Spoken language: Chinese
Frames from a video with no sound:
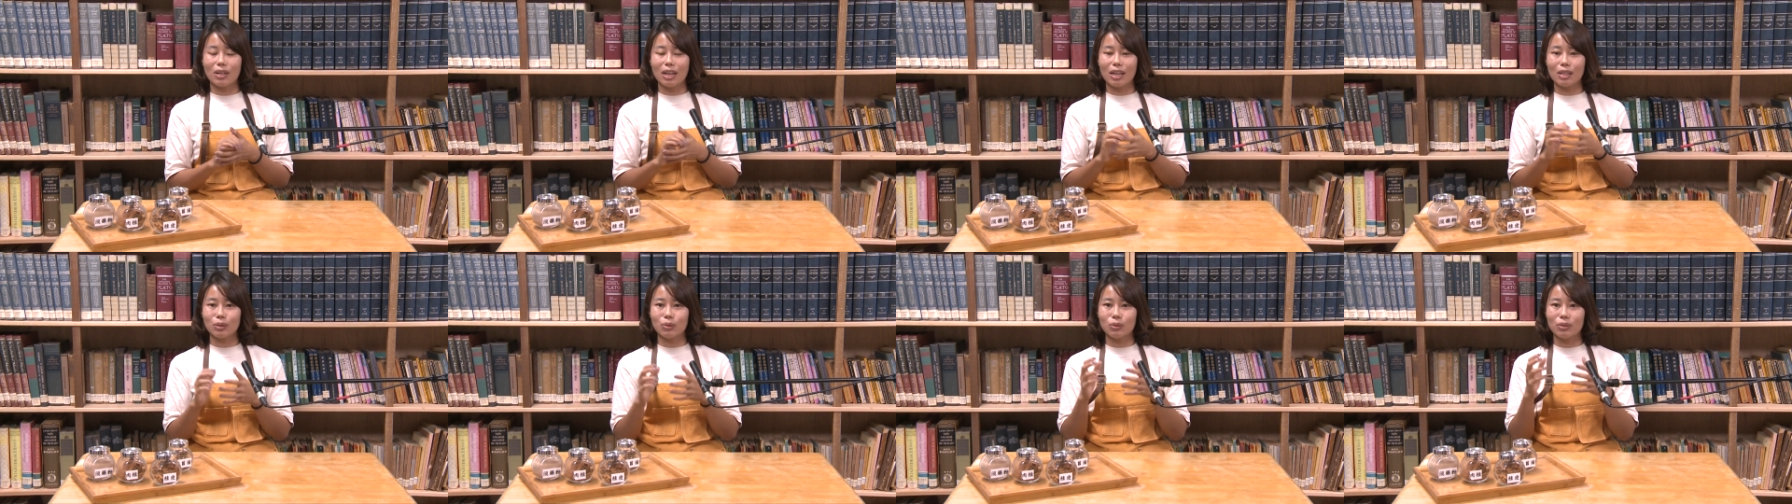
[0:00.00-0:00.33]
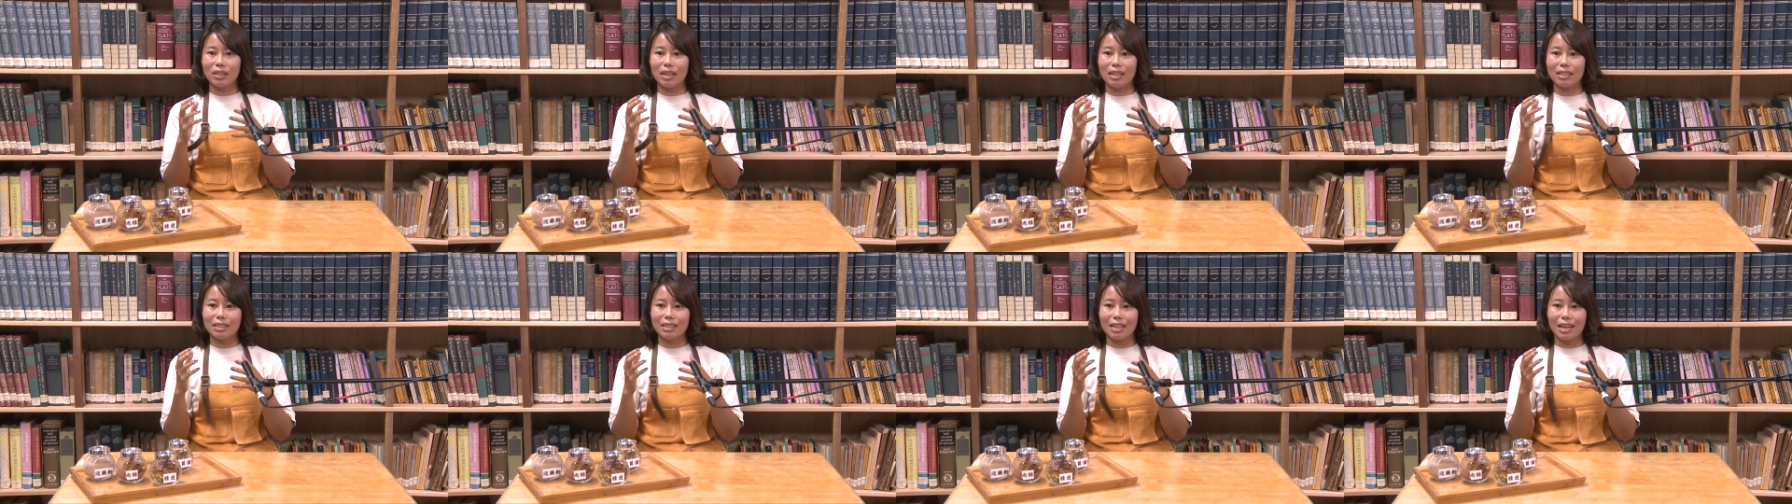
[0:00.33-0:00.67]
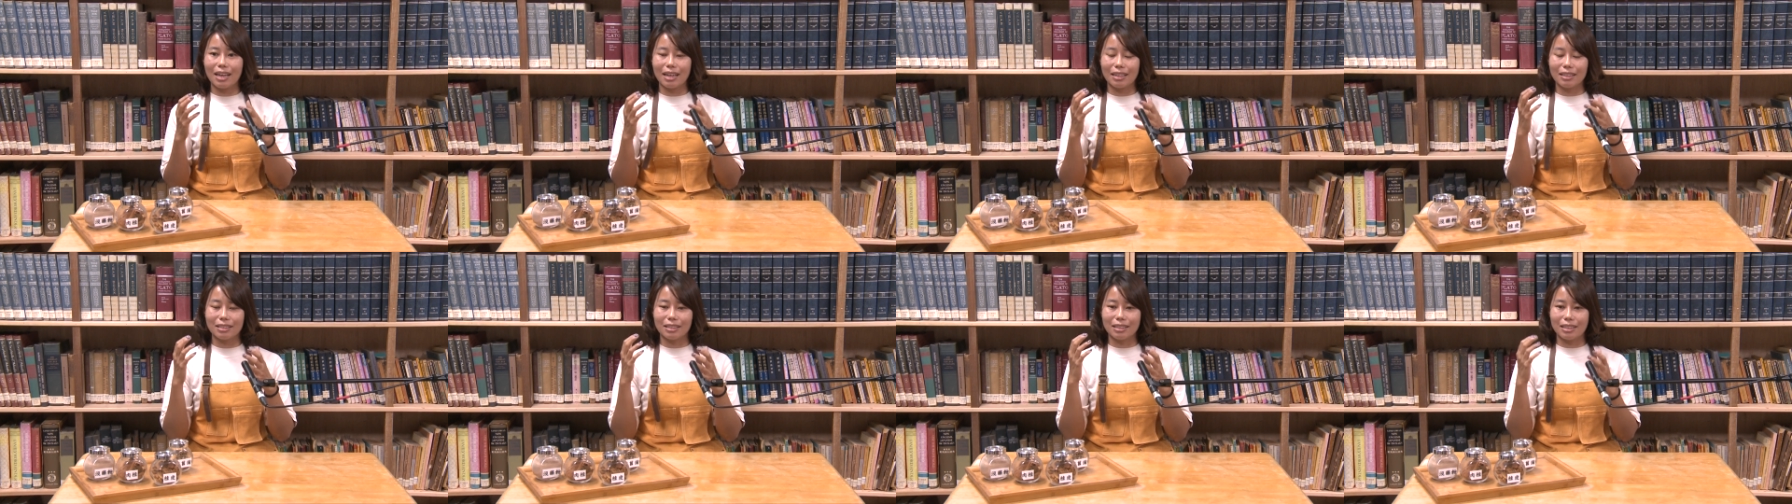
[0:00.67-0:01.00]
他说他
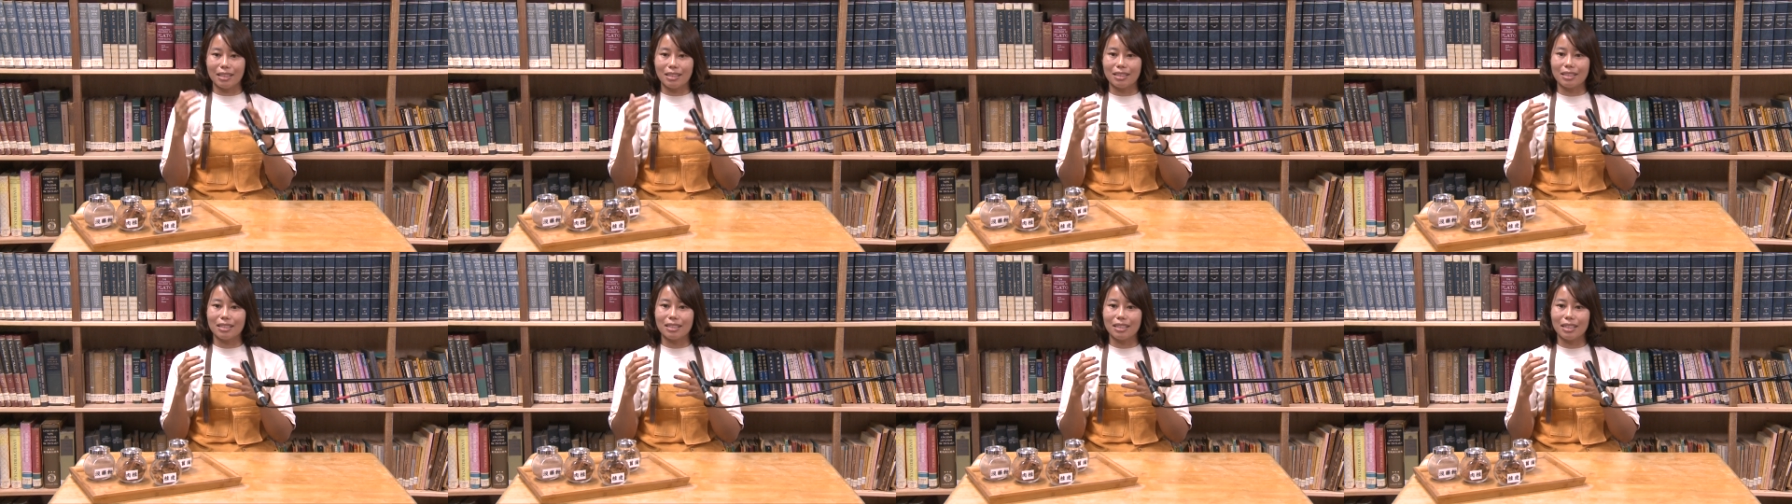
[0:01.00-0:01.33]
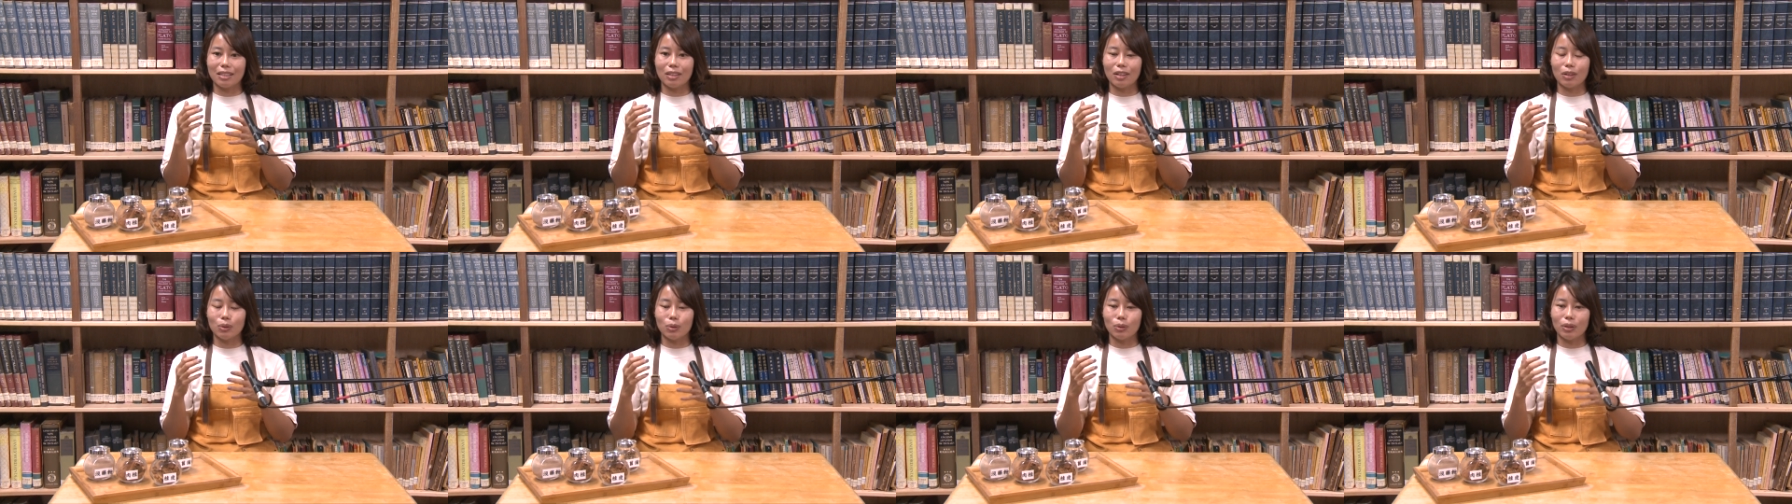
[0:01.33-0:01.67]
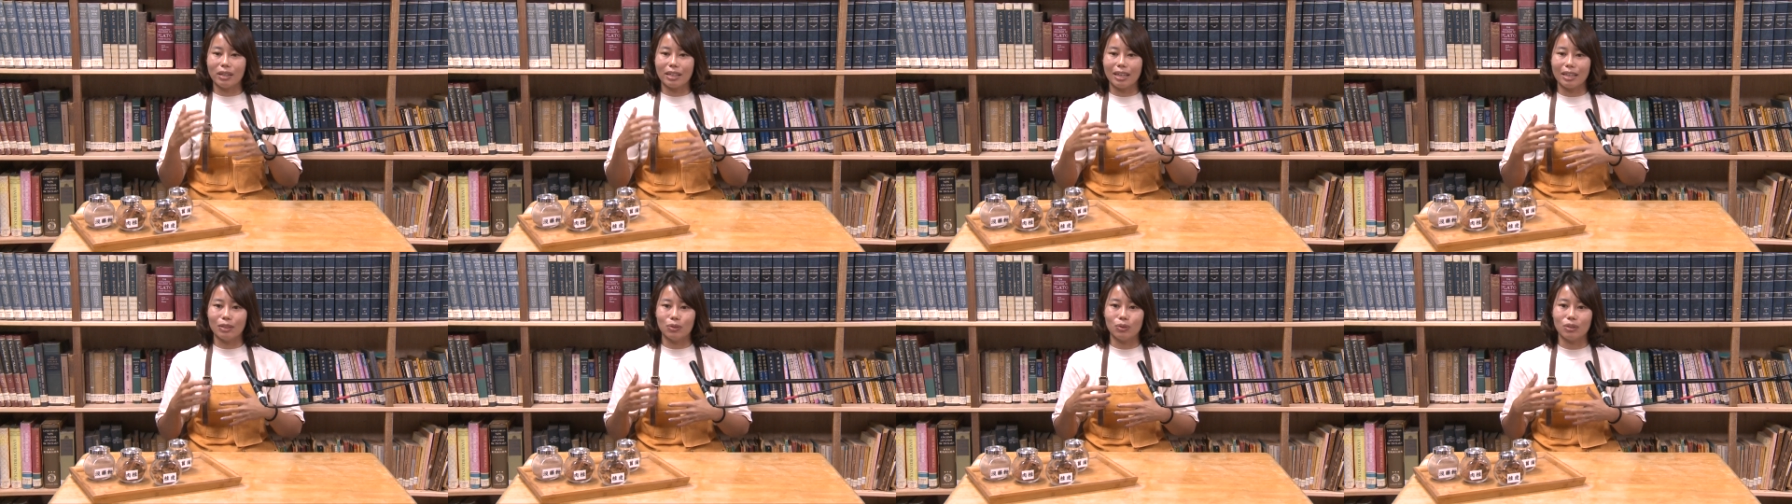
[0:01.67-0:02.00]
在诊间，那我突然
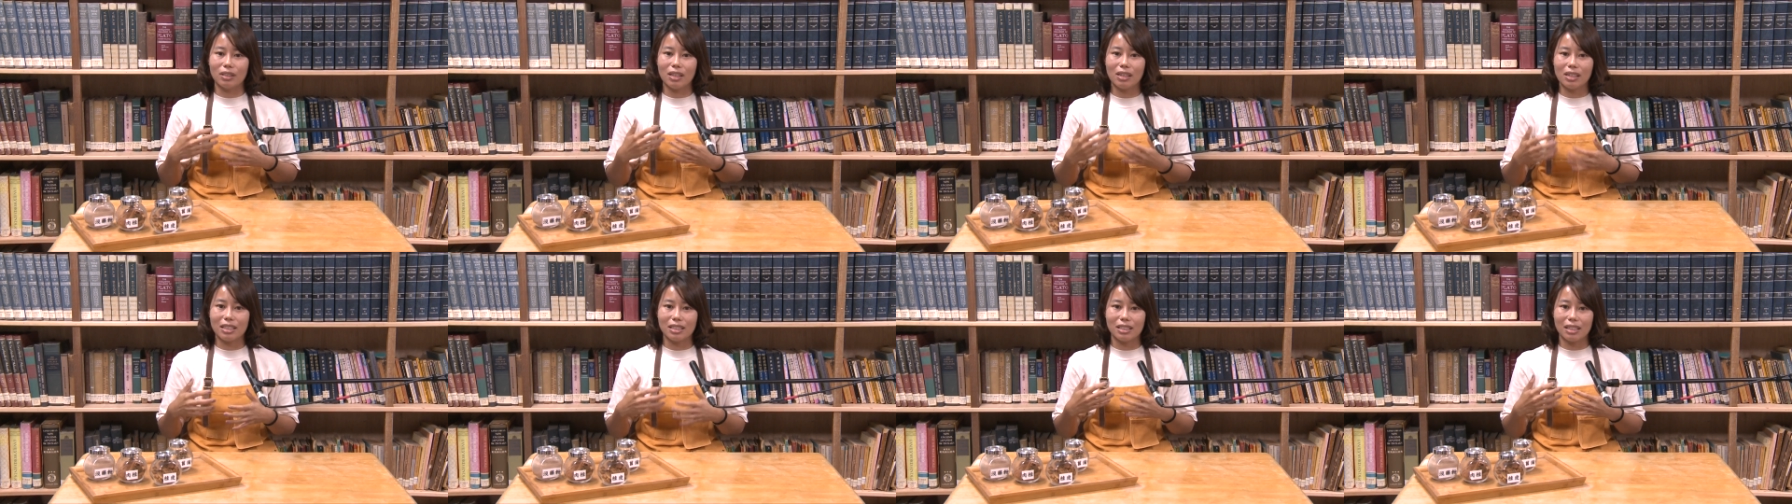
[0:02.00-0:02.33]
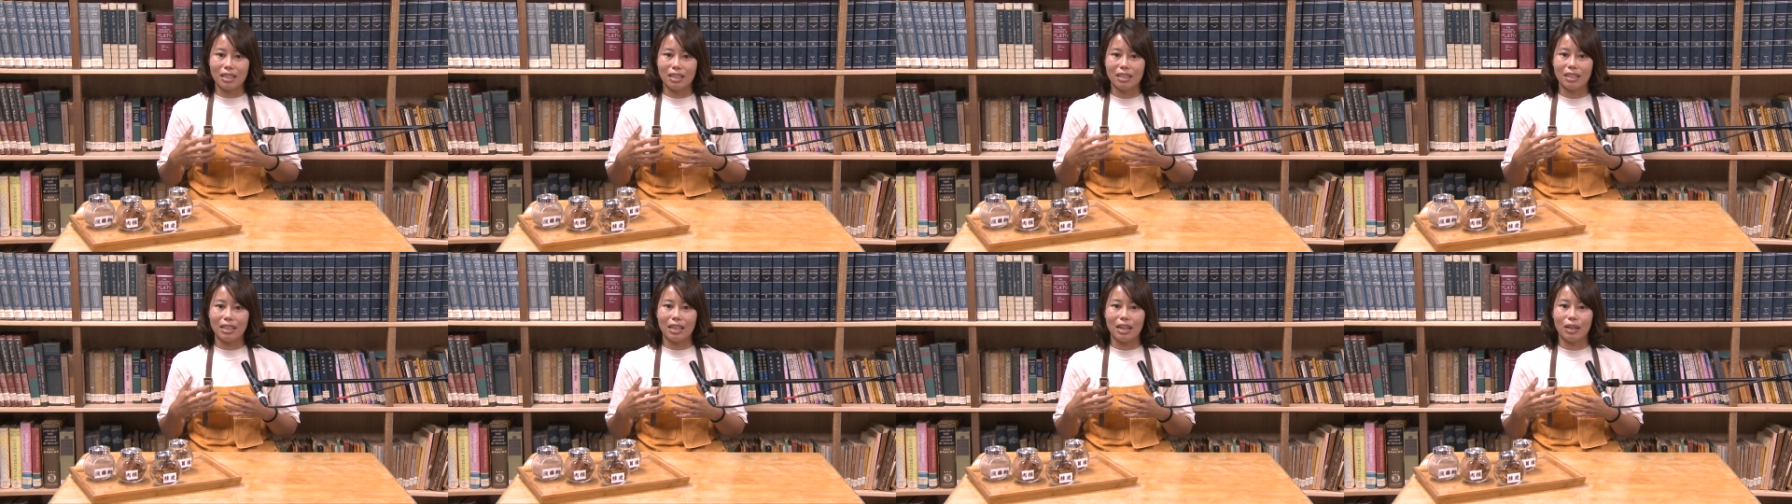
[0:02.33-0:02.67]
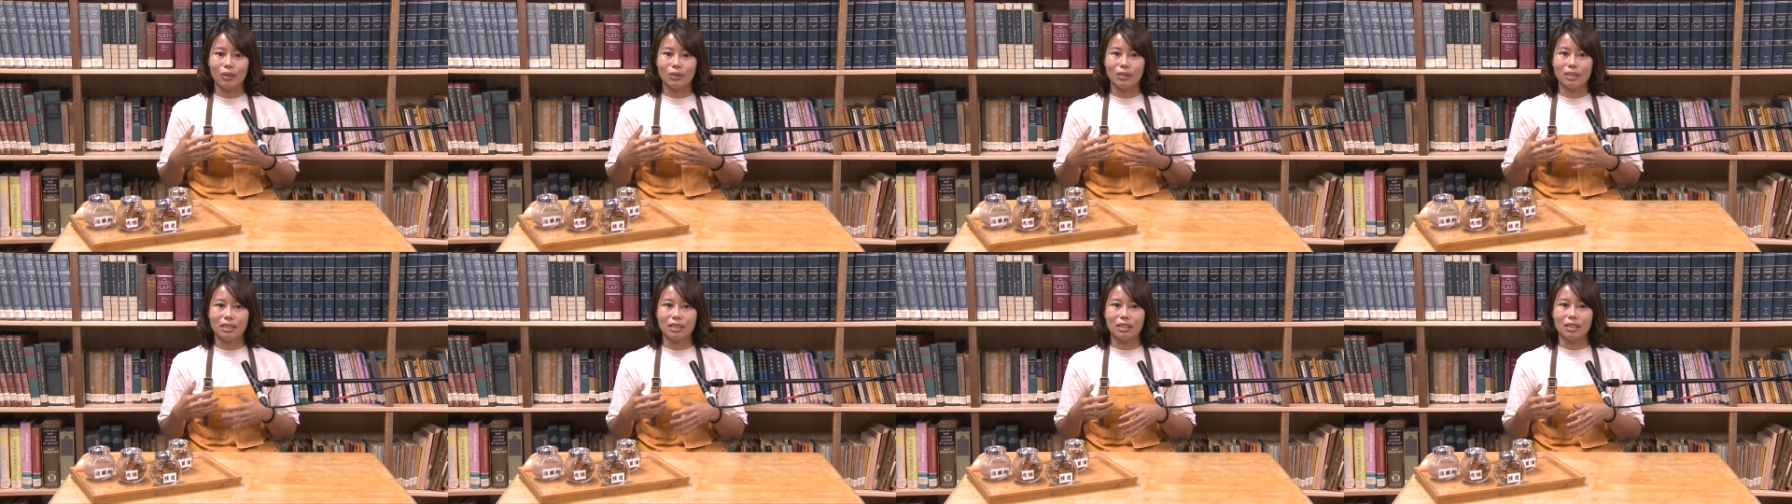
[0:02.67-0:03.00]
感觉到一阵
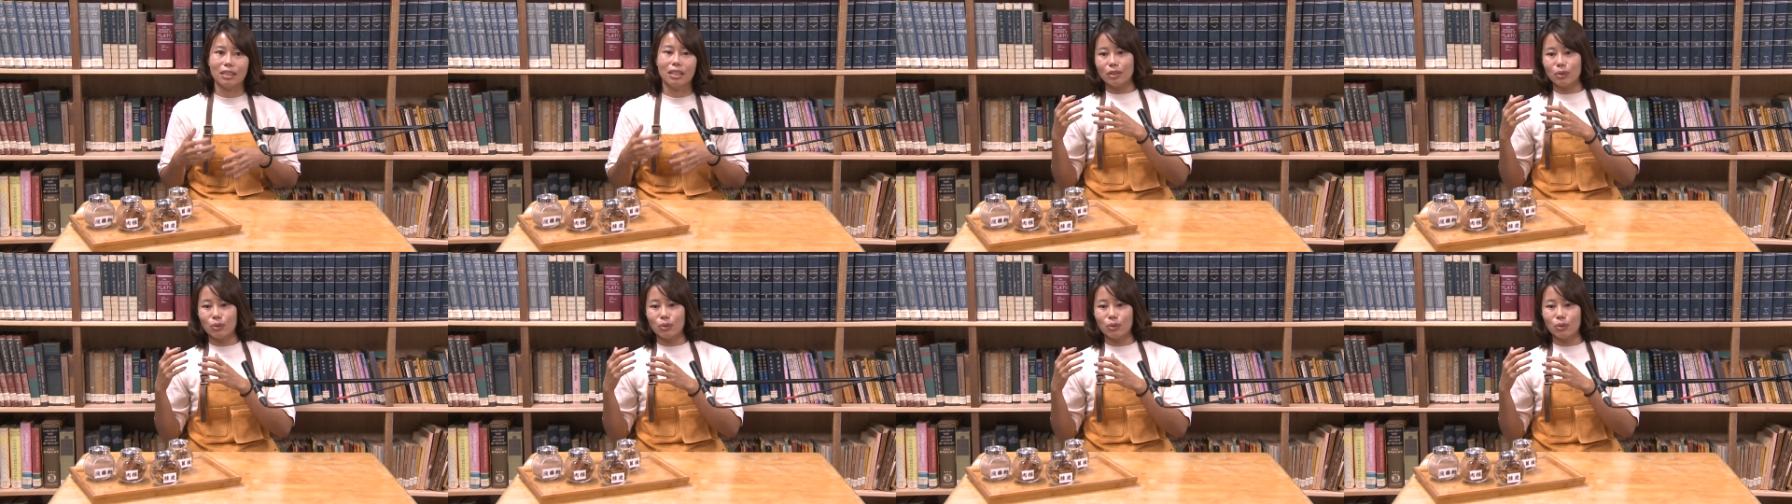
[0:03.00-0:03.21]
尿急，